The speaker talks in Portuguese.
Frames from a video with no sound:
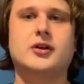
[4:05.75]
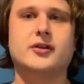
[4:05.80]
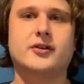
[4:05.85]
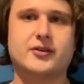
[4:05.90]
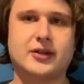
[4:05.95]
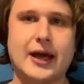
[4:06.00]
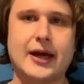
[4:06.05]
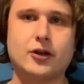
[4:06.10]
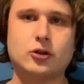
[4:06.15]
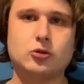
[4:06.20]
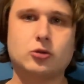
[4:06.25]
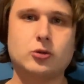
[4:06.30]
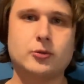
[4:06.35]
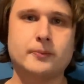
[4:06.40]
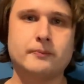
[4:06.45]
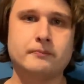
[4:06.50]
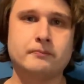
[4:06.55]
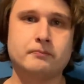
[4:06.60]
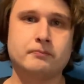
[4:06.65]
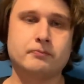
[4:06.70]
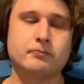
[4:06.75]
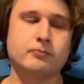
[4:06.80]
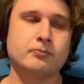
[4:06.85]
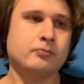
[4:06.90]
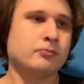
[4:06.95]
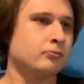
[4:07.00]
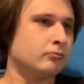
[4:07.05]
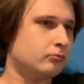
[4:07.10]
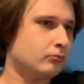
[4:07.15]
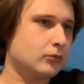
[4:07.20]
Certo?
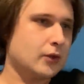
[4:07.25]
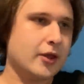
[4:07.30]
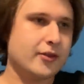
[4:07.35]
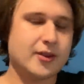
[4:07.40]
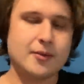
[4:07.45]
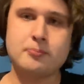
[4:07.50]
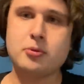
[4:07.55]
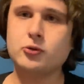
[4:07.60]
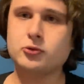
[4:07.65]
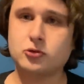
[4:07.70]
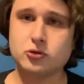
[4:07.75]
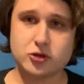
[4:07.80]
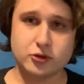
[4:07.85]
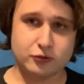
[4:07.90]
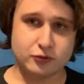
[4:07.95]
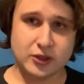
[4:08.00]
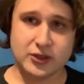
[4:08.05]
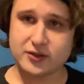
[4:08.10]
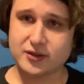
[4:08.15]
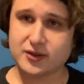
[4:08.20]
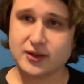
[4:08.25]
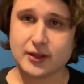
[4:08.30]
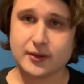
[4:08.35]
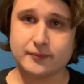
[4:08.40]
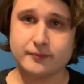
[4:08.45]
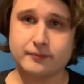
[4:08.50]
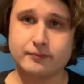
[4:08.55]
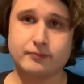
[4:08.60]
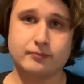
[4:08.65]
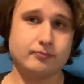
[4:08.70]
Desse ponto de
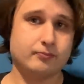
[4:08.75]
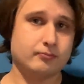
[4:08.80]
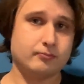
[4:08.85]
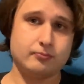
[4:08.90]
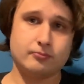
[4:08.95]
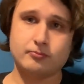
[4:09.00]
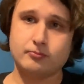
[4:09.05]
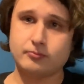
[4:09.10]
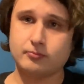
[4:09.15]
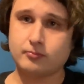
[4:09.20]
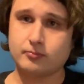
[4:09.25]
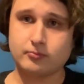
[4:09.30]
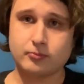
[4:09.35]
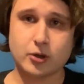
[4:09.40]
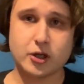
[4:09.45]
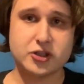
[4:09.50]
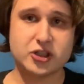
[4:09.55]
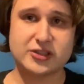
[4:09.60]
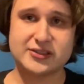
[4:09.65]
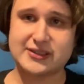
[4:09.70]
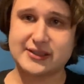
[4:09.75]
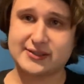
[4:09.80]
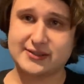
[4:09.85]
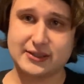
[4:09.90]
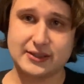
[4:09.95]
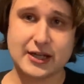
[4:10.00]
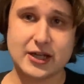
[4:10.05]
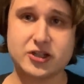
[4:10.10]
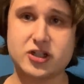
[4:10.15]
vista, pode assassinar